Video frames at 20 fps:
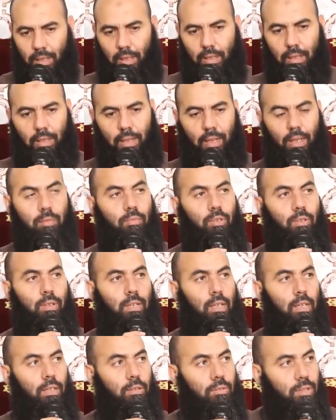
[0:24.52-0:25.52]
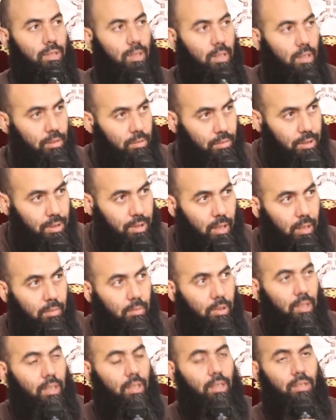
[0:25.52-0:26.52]
الله الحمد لله والصلاه
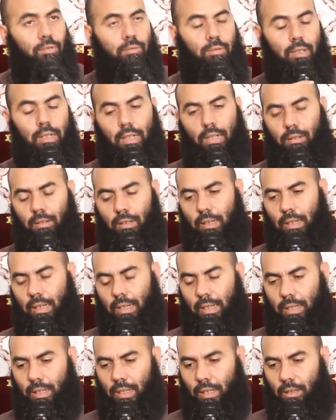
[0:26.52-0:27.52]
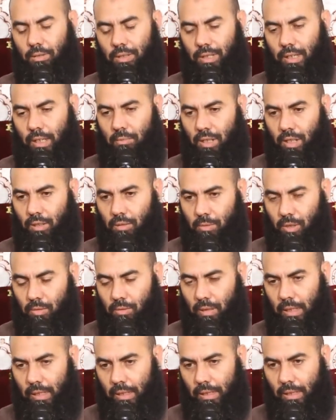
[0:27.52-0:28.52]
والسلام على رسول الله وعلى اله وصحبه ومن
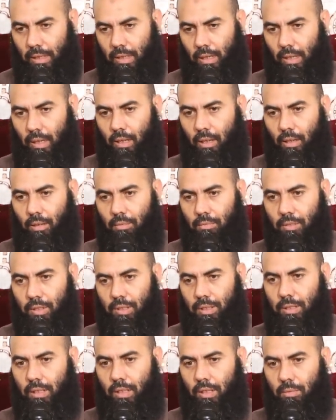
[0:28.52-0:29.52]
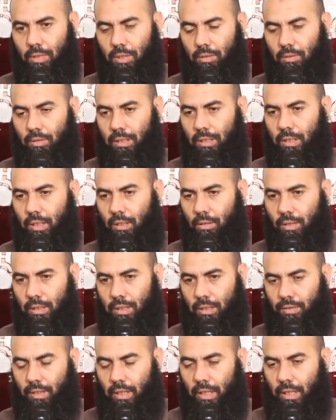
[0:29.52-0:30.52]
والاه ومن استنى بسنته
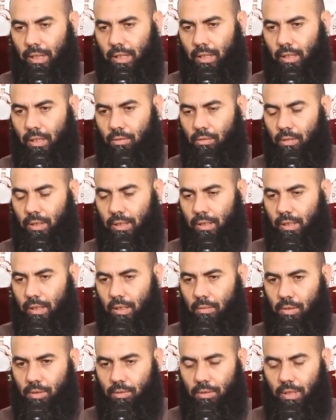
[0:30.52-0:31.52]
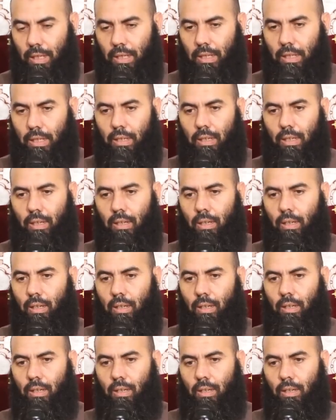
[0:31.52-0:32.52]
اقتفى أثره واهتدى بهداه
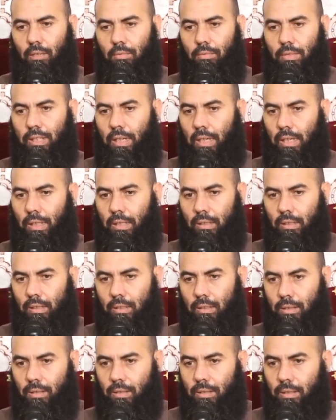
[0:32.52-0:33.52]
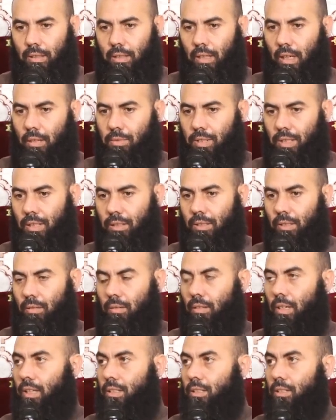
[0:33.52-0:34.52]
ابتداء سيدي حمزة
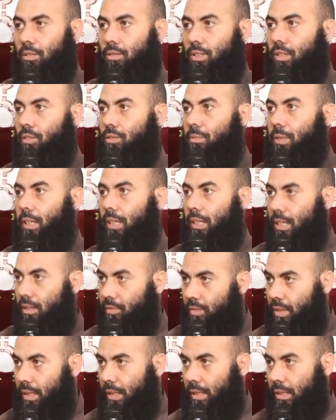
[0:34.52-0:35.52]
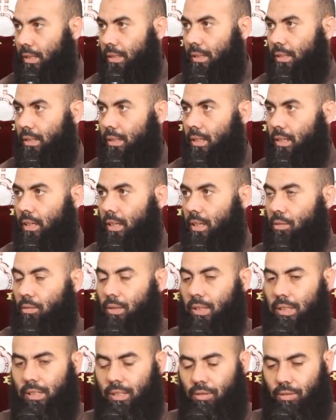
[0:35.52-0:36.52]
صلى الله عز وجل أن يبارك في
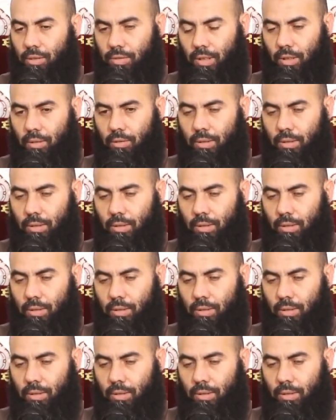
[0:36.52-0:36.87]
الولد وفي